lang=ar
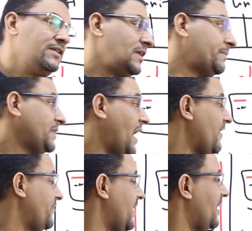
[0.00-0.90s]
طب
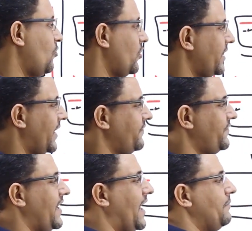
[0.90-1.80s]
تعرف ان انا ممكن
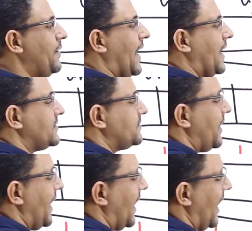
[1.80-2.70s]
انفيها بحاجه
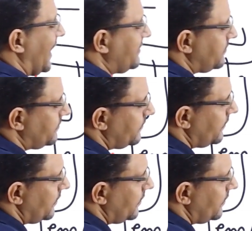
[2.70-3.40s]
اسمها ان